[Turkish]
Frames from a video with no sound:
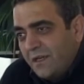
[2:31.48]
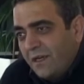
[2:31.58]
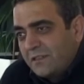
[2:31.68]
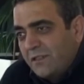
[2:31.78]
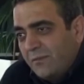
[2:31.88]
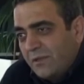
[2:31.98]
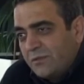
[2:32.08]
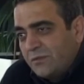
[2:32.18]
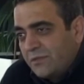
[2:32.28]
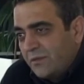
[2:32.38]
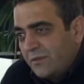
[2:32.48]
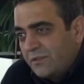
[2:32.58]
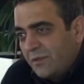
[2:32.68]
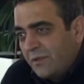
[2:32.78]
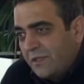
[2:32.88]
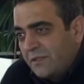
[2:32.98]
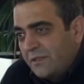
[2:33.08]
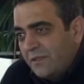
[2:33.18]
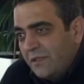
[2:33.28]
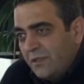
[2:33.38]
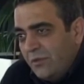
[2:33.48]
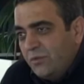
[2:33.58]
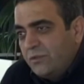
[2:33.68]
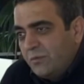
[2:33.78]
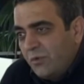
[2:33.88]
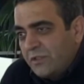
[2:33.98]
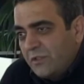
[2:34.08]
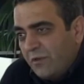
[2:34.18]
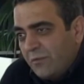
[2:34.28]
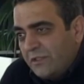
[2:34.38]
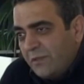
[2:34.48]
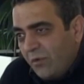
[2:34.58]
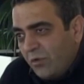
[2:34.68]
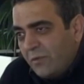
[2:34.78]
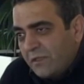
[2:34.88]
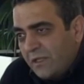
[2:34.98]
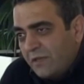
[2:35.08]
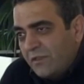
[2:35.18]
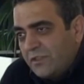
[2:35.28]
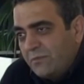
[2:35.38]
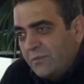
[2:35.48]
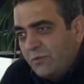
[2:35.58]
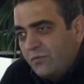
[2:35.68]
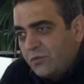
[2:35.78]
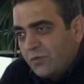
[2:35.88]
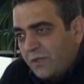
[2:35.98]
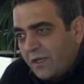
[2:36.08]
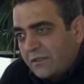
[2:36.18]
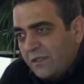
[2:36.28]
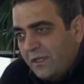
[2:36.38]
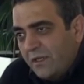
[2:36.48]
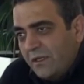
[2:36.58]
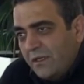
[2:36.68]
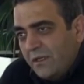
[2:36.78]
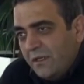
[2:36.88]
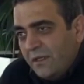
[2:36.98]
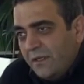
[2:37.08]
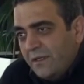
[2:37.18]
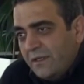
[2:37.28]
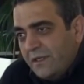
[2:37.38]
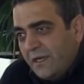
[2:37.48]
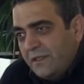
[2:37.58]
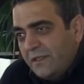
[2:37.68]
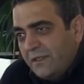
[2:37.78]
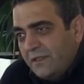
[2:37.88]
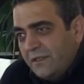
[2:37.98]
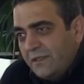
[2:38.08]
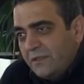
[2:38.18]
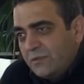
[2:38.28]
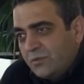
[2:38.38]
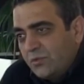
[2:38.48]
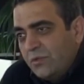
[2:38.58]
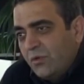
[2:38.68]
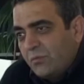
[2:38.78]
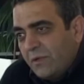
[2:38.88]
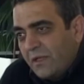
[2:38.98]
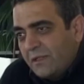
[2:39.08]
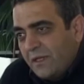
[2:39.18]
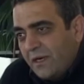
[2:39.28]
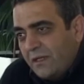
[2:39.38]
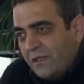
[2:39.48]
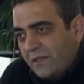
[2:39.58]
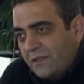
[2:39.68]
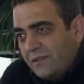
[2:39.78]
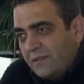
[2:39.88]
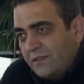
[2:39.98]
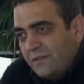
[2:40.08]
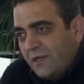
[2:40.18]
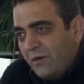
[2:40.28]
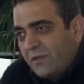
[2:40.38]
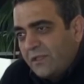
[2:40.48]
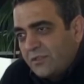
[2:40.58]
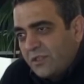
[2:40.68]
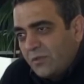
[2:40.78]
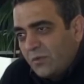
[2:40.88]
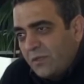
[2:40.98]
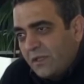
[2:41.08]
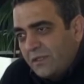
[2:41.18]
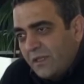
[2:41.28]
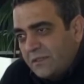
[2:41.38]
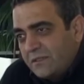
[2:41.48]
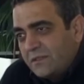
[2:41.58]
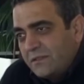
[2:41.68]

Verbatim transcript: Asimilasyon çabaları 100 yıl boyunca devam etti ama olmadılar ve şimdi nüfus olarak da e, yani sunni olmalarından kaynaklı avantajlarını kullandılar e,